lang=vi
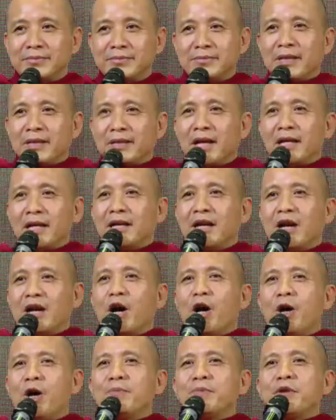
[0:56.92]
đất
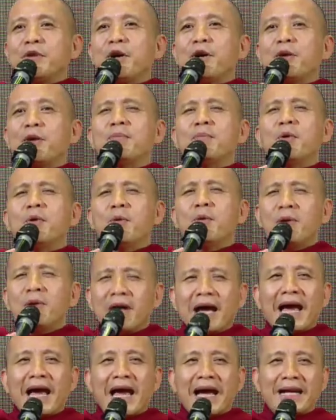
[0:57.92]
ôm cho muôn
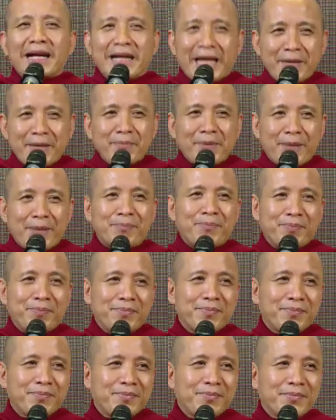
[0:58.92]
hạt nảy mầm
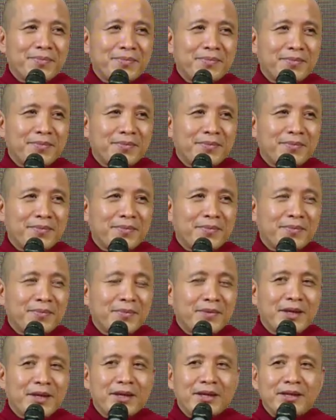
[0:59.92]

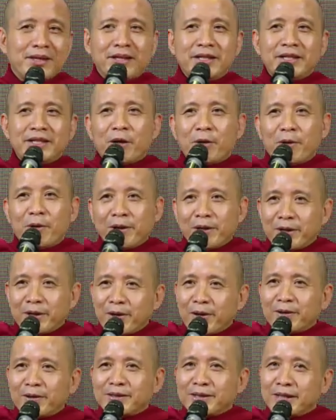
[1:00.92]
những chồi
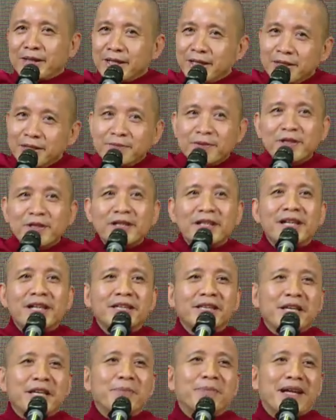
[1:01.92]
non tự vươn lên
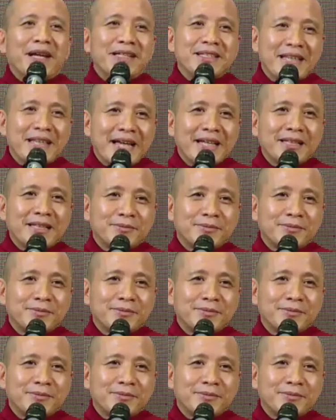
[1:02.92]
tìm ánh sáng